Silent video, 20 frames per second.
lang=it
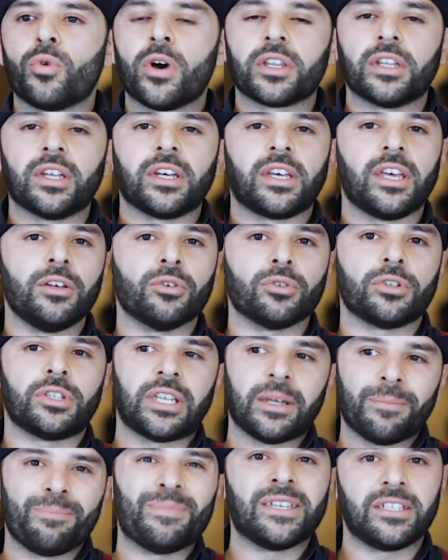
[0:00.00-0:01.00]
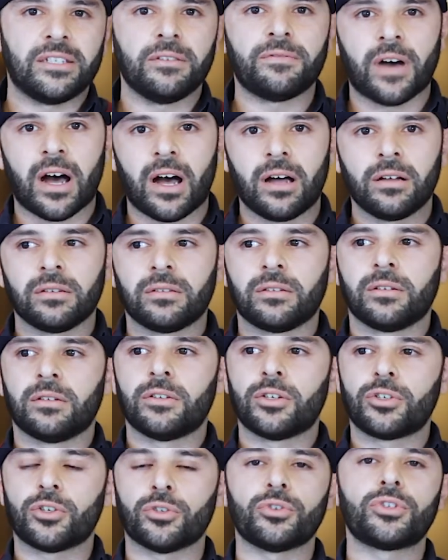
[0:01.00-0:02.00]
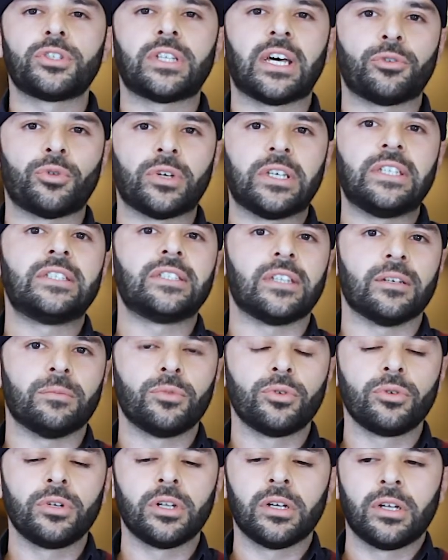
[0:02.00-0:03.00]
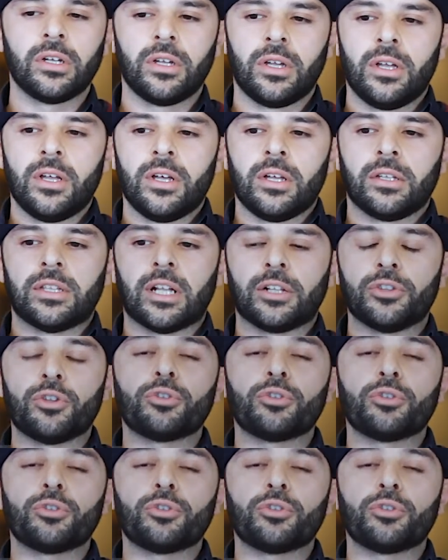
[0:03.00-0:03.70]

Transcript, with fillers: guarda che io tre mesi fa sono stato a Istanbul dal